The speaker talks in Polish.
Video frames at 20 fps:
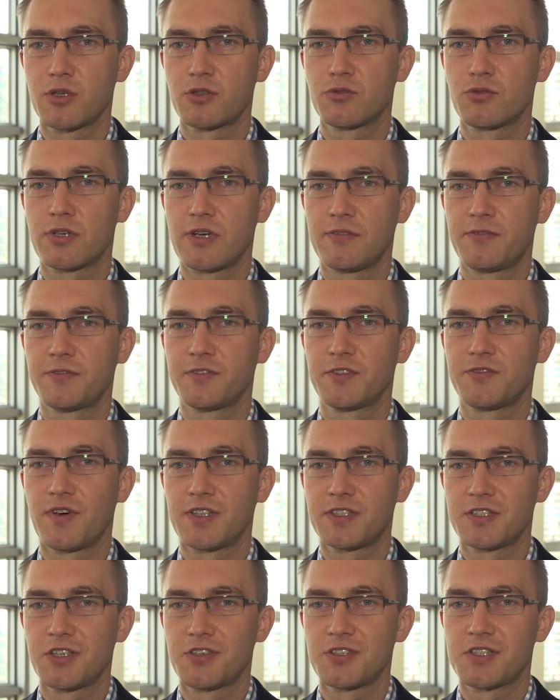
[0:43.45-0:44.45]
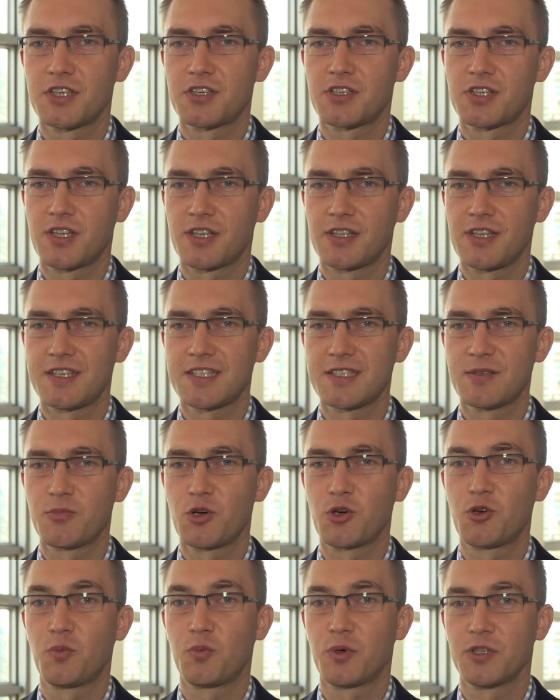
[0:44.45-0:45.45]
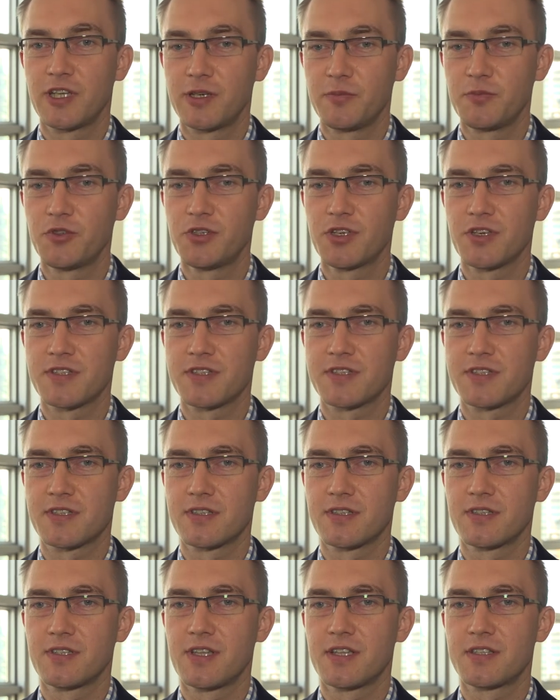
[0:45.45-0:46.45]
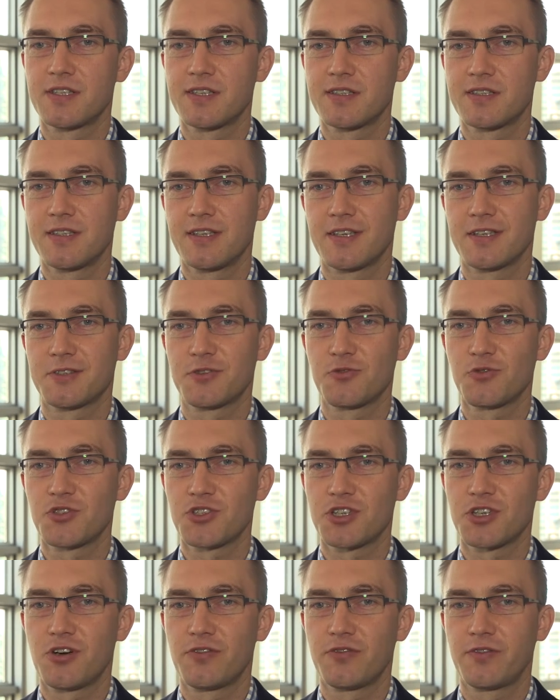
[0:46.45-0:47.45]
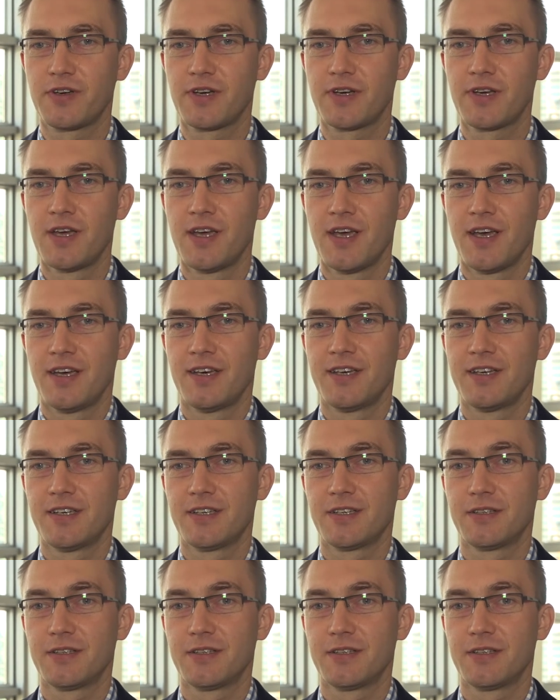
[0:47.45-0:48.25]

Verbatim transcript: które w 2014 roku podejmując decyzję ZUS czy OFE, y,